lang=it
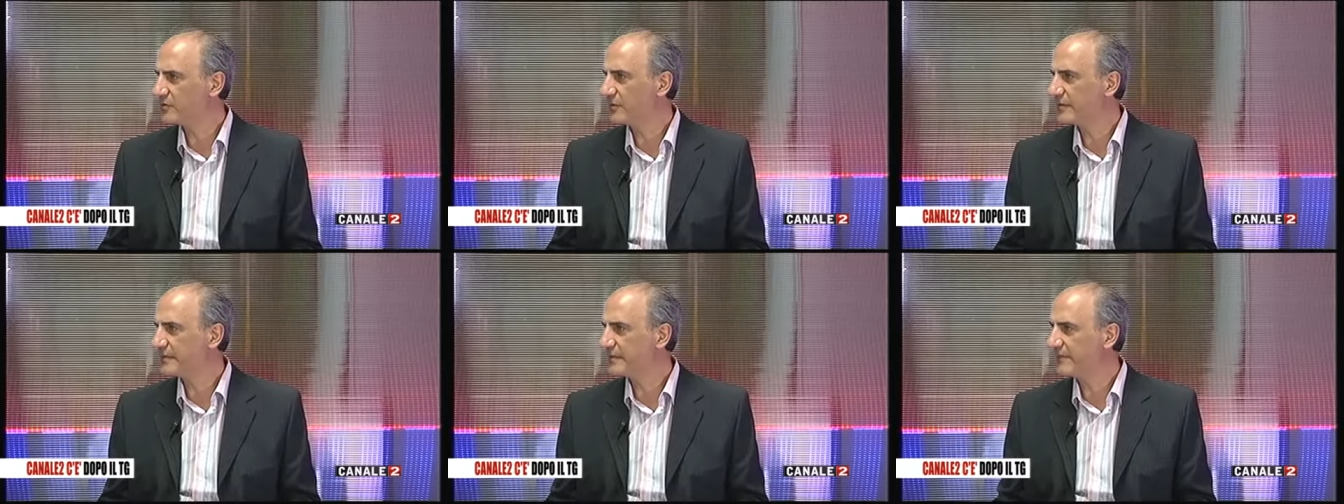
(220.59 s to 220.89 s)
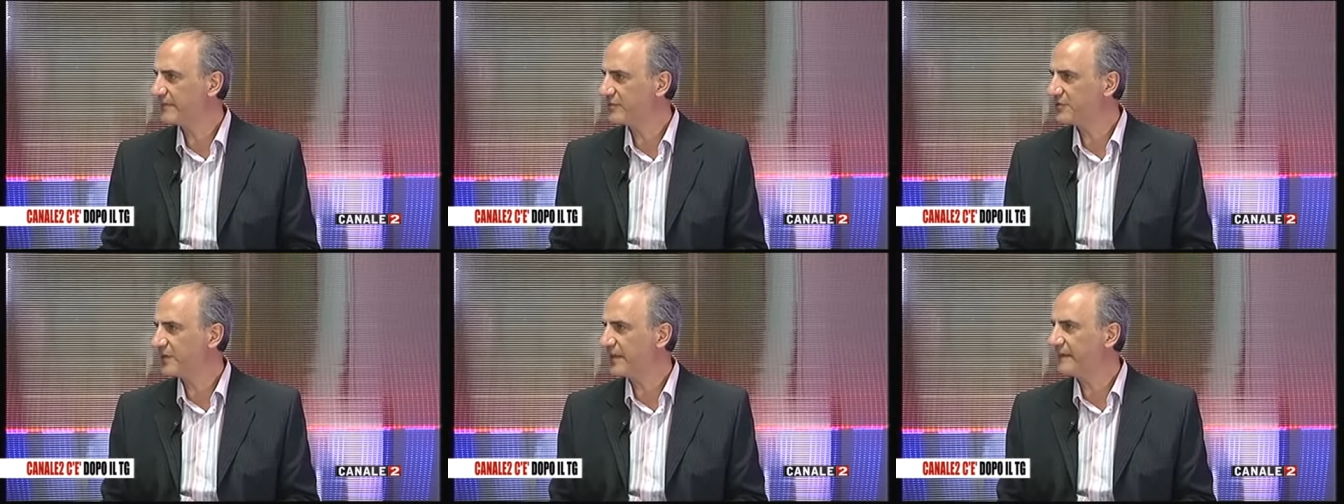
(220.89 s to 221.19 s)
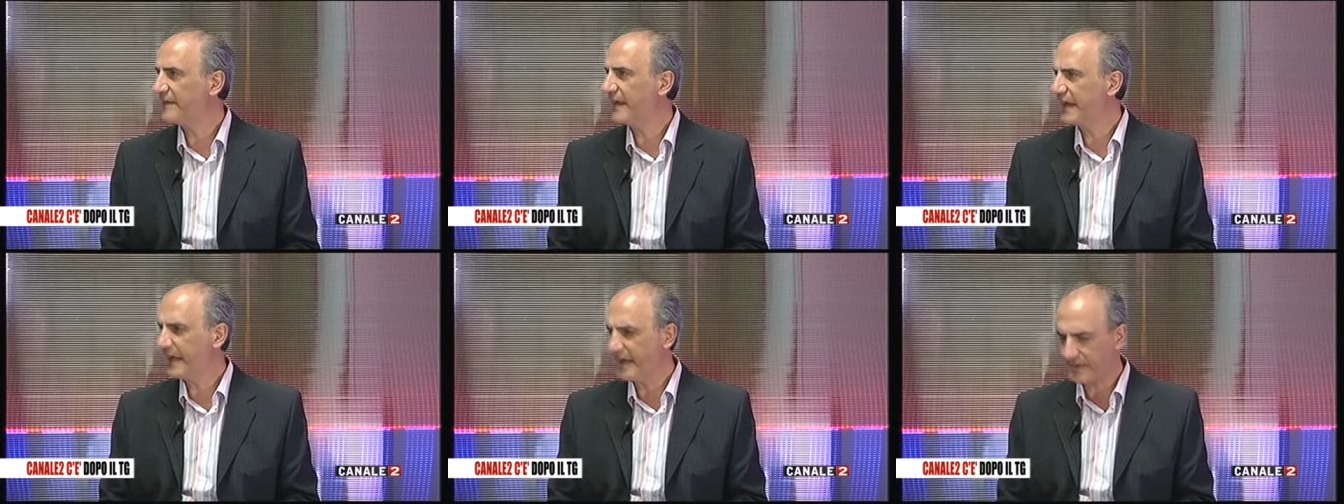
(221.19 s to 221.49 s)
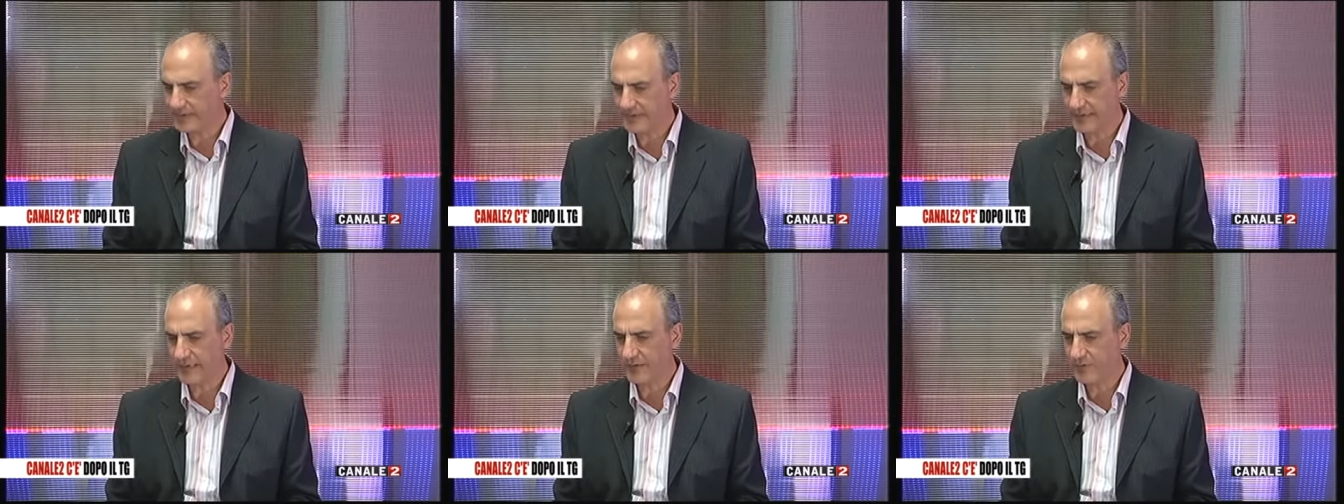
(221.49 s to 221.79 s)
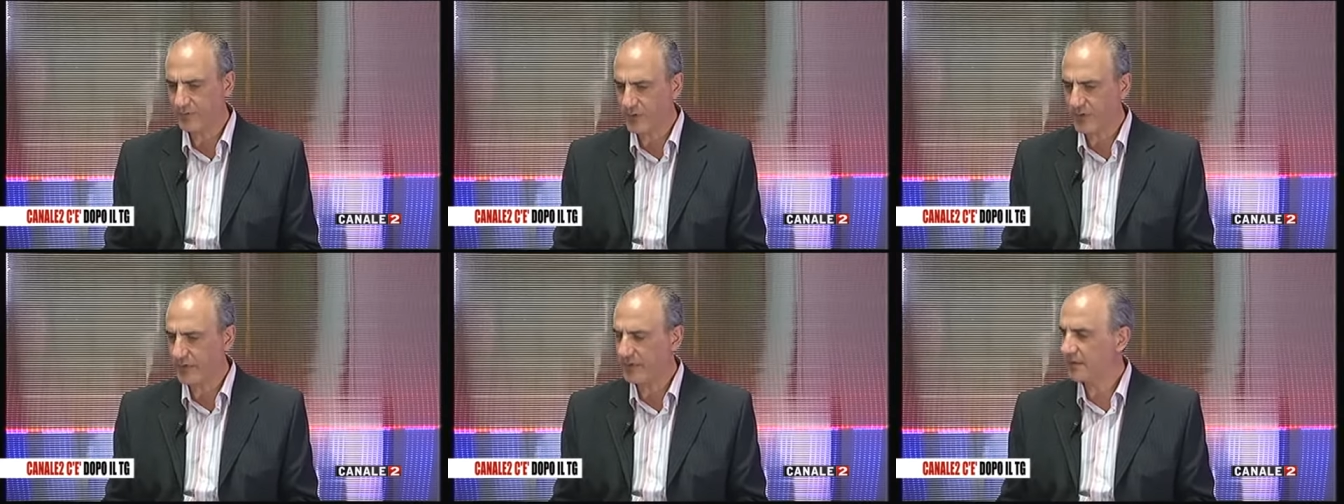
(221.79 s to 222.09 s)
questa vicenda anche
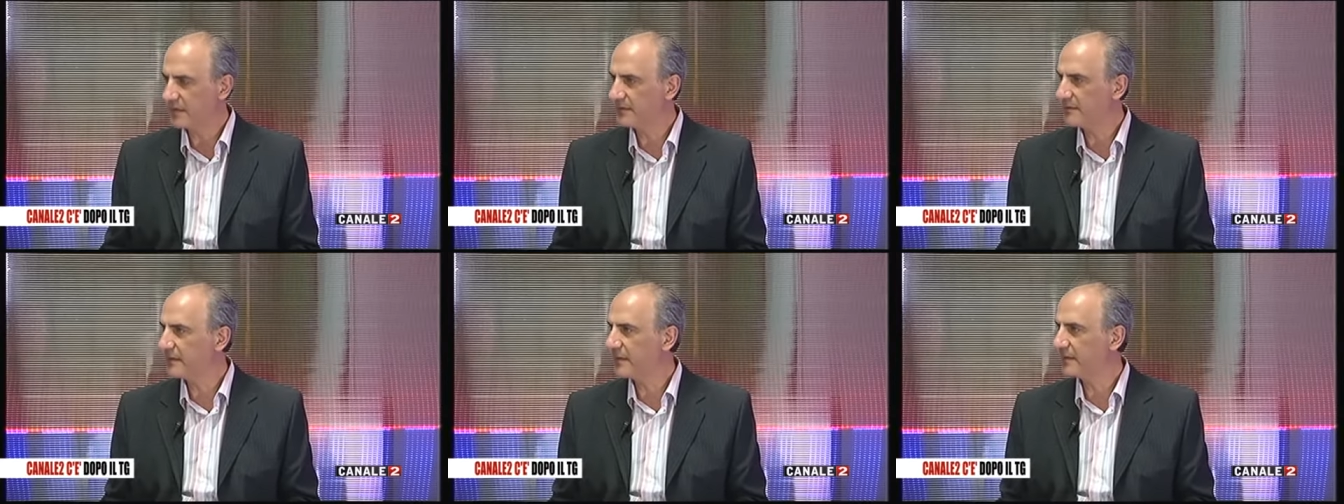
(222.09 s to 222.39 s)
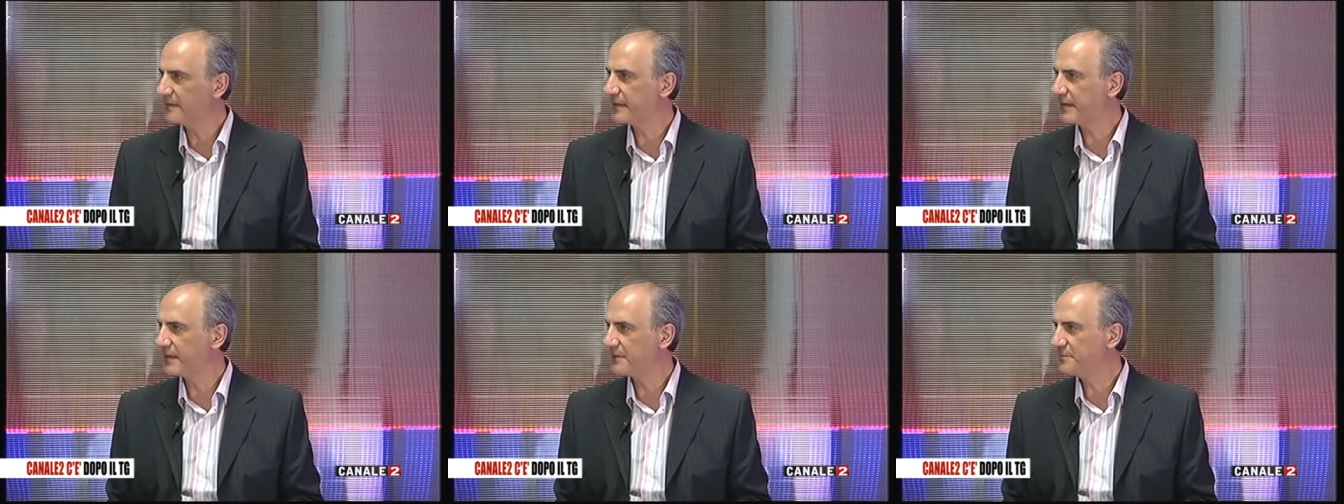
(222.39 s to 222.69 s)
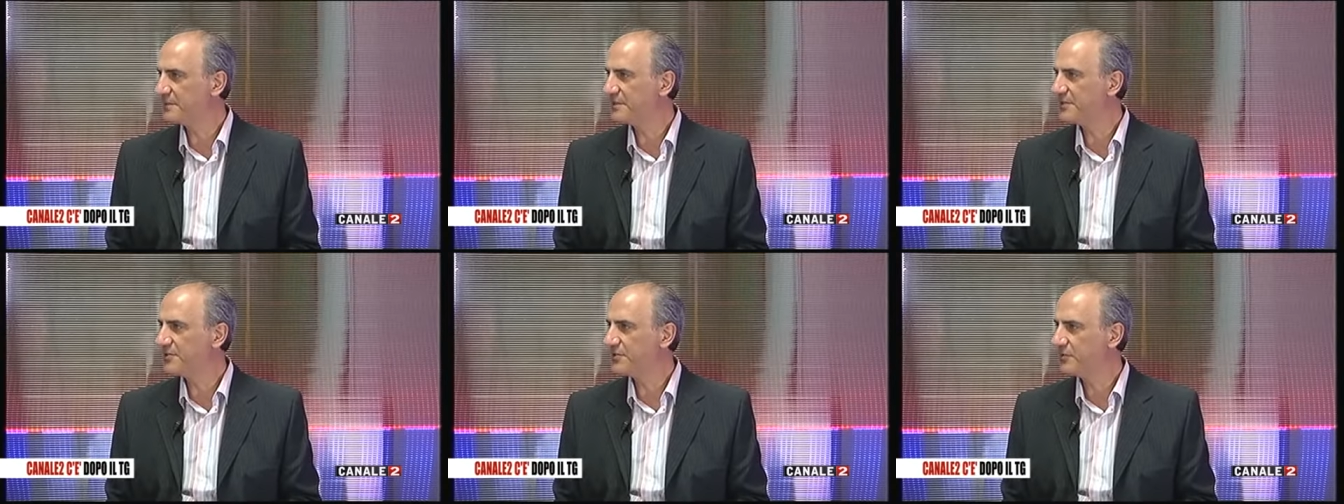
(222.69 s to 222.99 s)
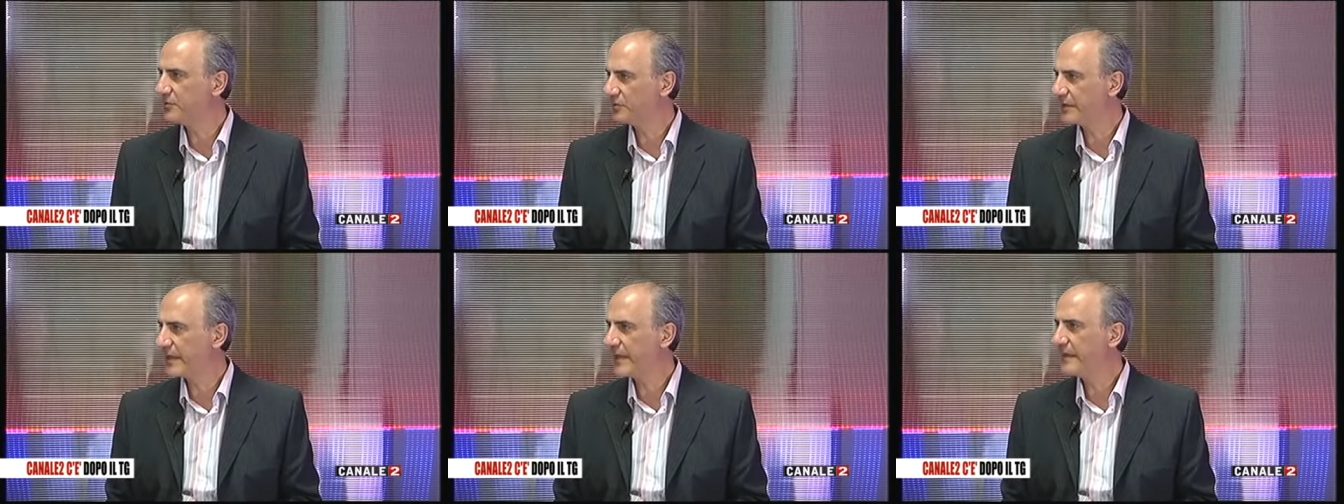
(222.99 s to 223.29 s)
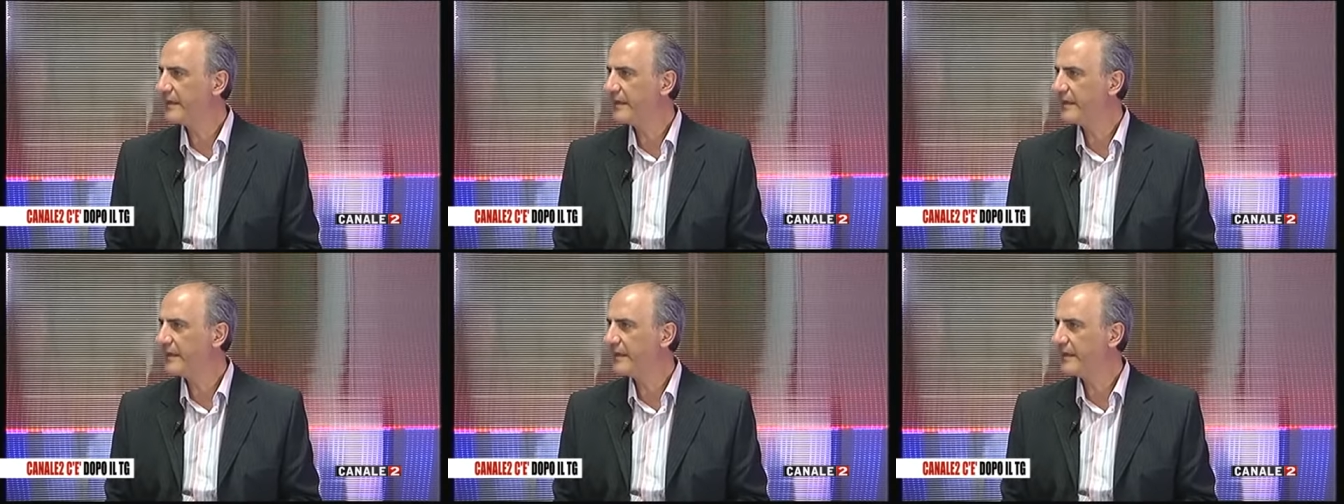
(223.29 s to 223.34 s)
qui in trasmissione.